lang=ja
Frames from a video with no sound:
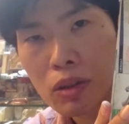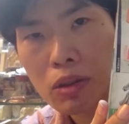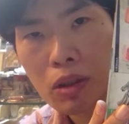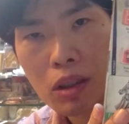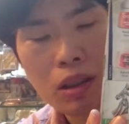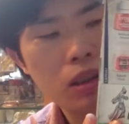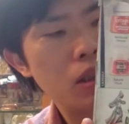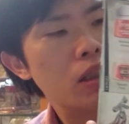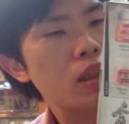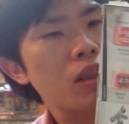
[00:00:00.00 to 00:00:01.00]
いう人
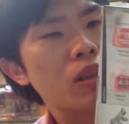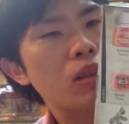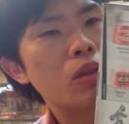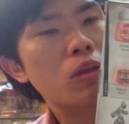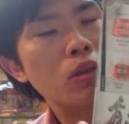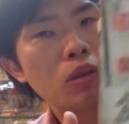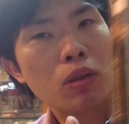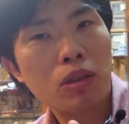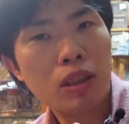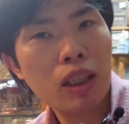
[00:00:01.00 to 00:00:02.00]
この
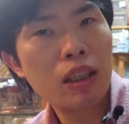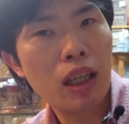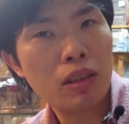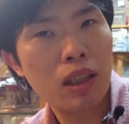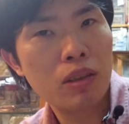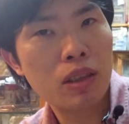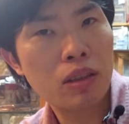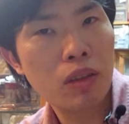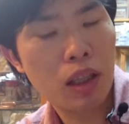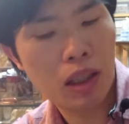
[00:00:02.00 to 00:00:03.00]
4100円の
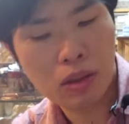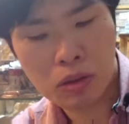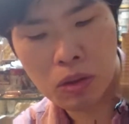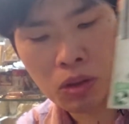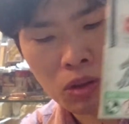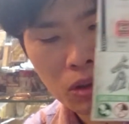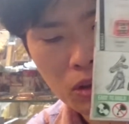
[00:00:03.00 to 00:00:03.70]
セットは結構